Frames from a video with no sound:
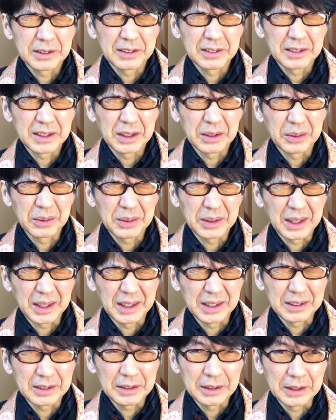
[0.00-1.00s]
続けとった
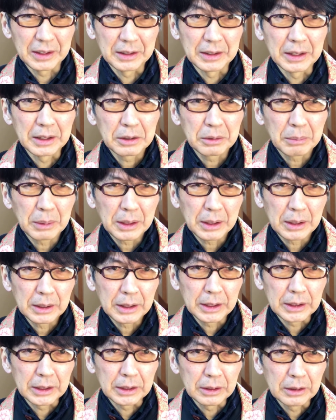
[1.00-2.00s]
らですね寝る間が
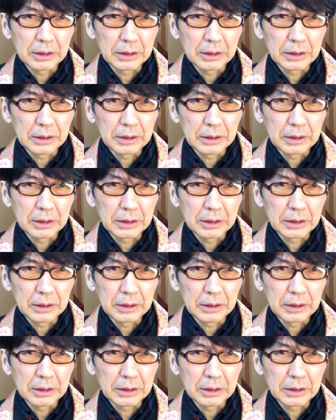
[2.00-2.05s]
ない